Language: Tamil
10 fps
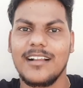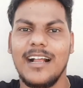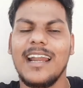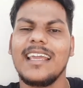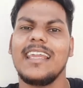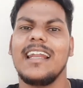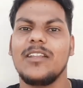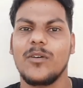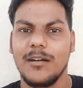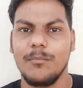கணக்கே
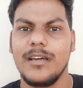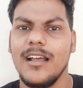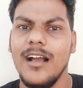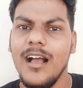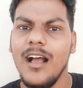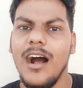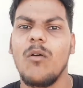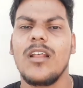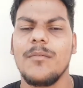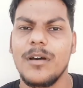இல்லாத ஒரு நம்பர்
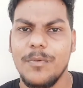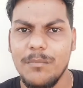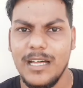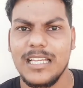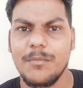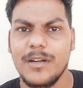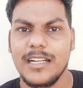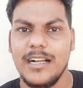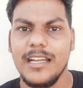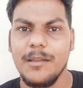அவ்வளோ நம்பர் பேர்
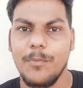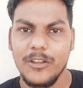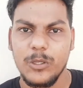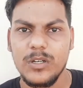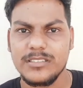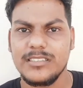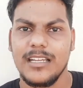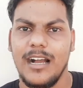பாதிக்கப்பட்டிருக்காங்க இப்போ யூஎஸ்